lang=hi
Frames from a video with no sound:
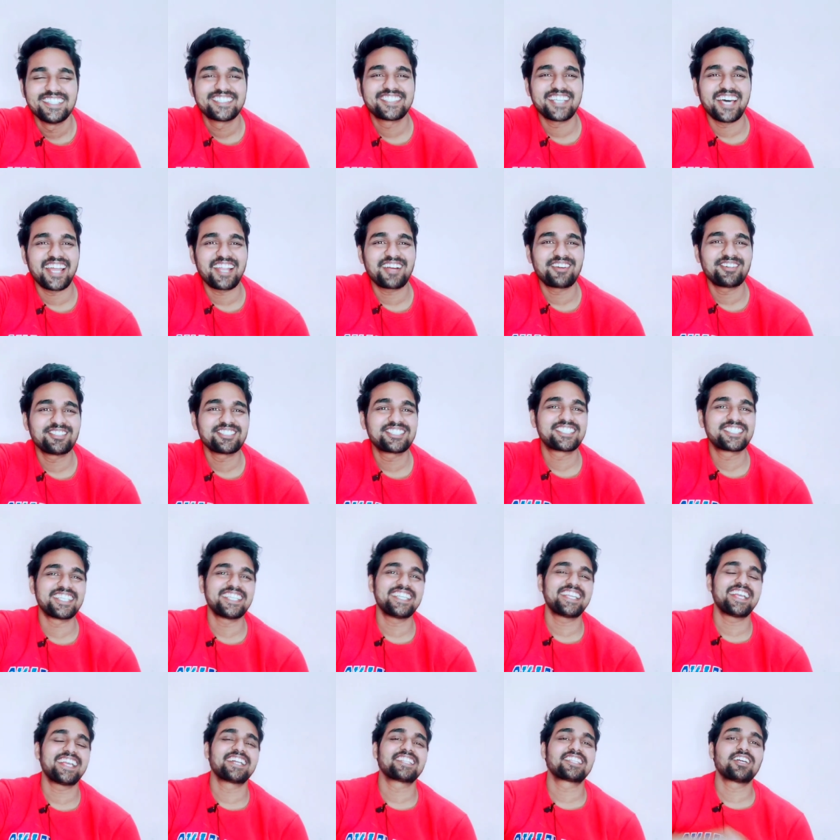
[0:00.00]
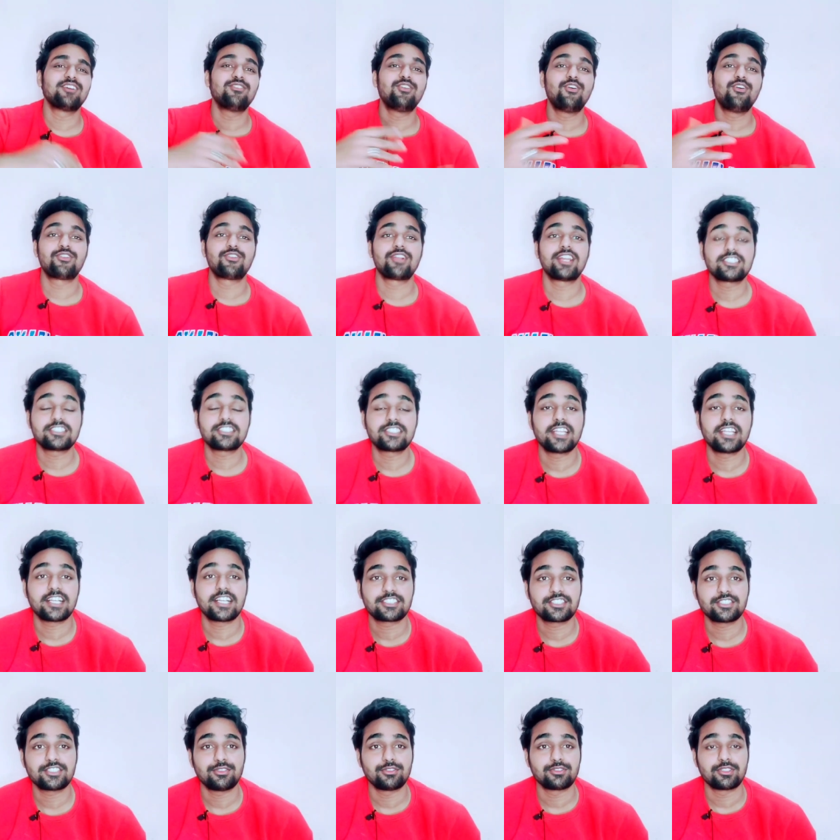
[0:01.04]
सारा कुछ सही कहता हूँ होनेस्ट
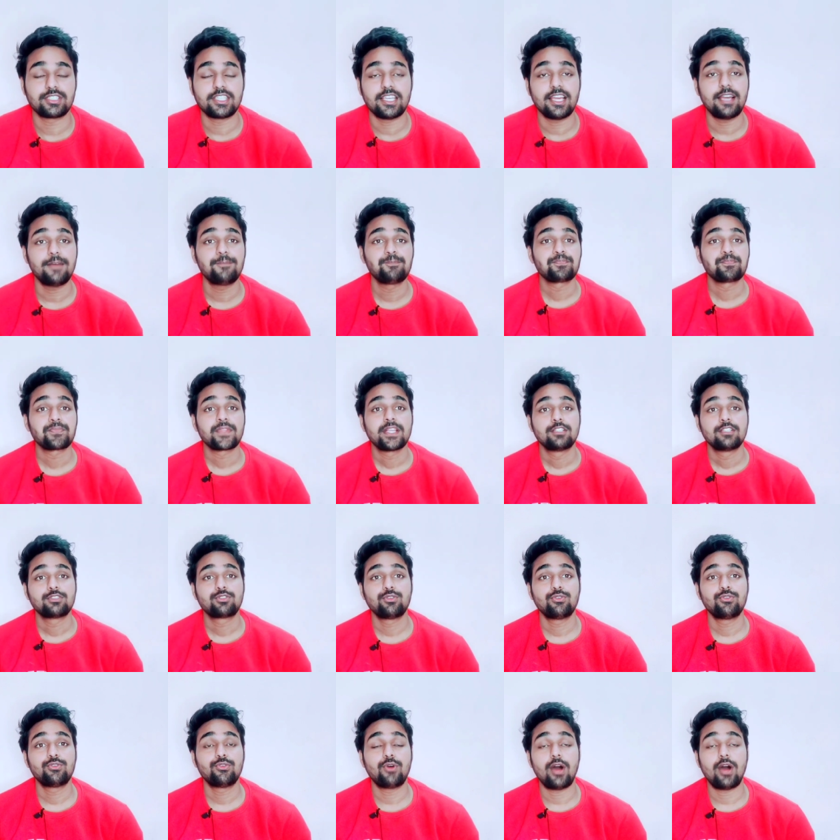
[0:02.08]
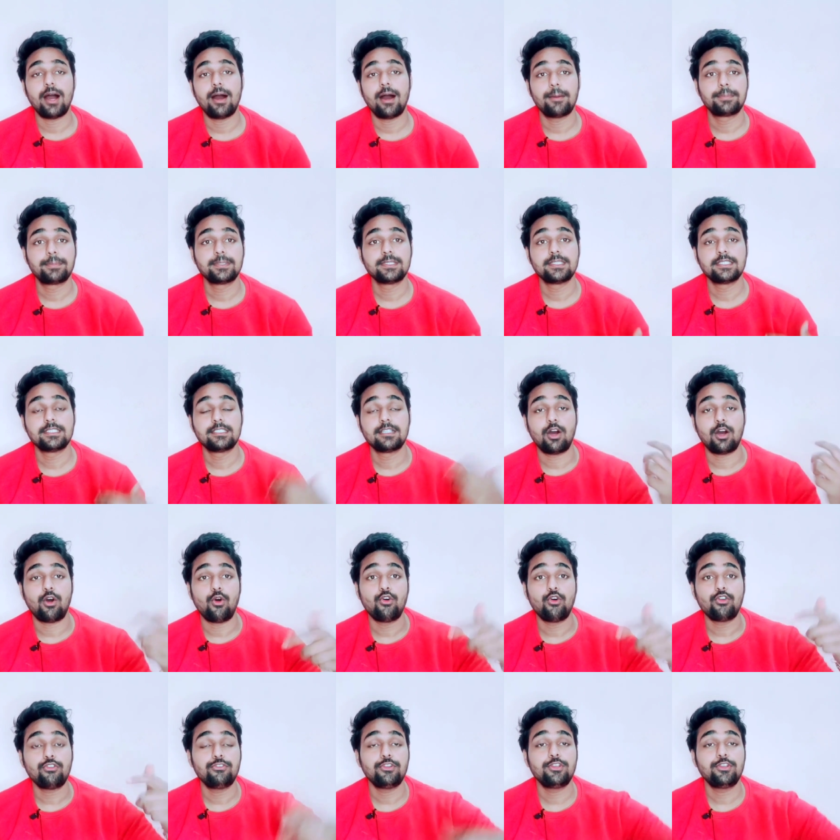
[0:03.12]
रिएक्शन होती है तो आप
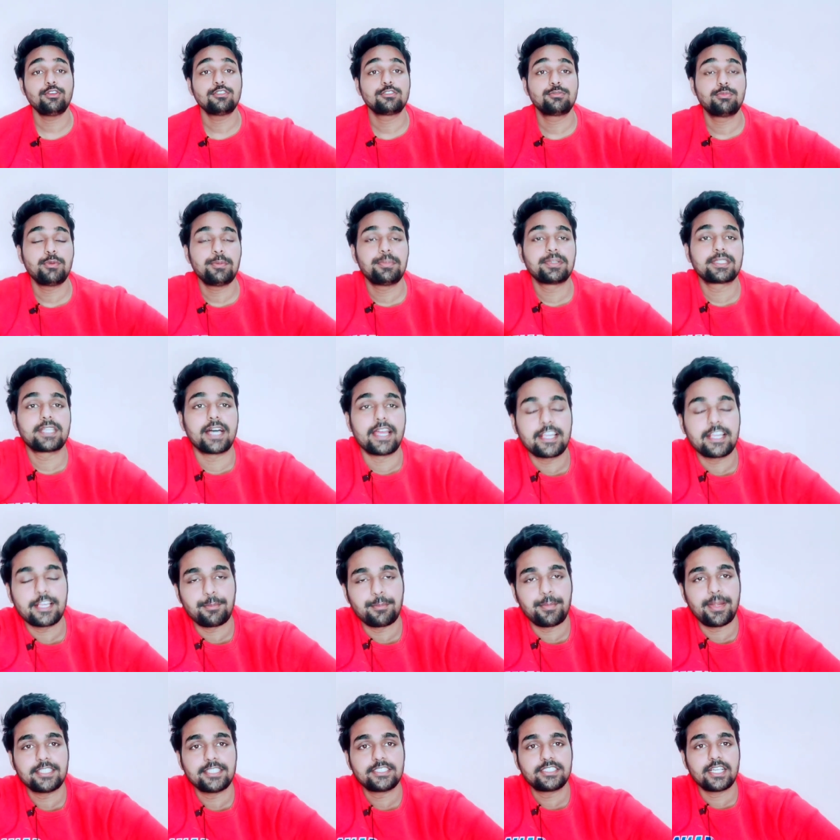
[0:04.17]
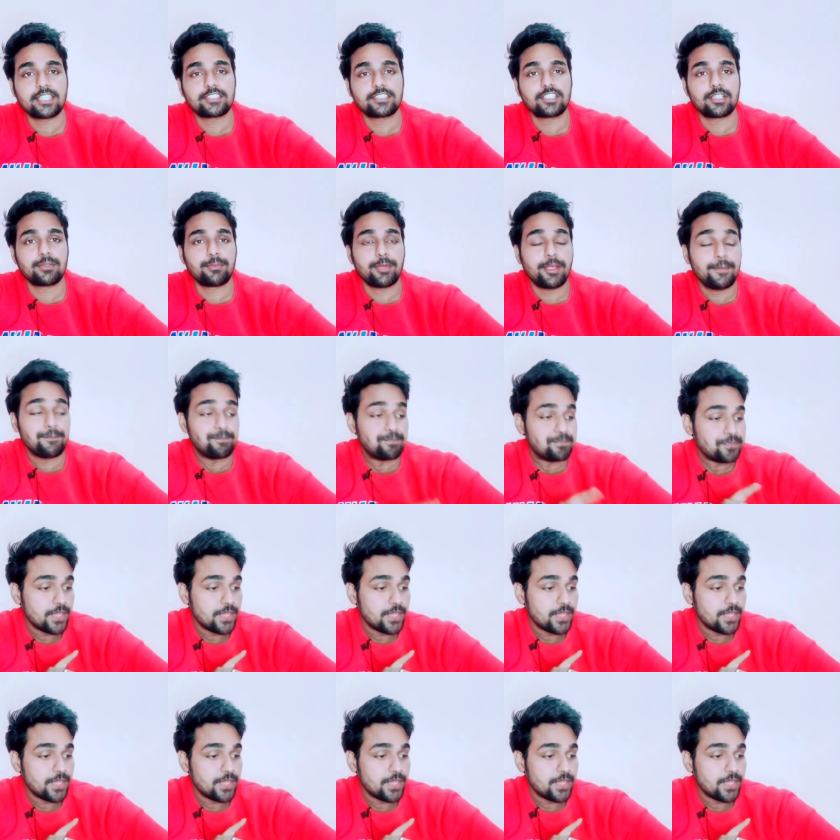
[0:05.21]
और वीडियोस भी बताएं कमेंट सेक्शन में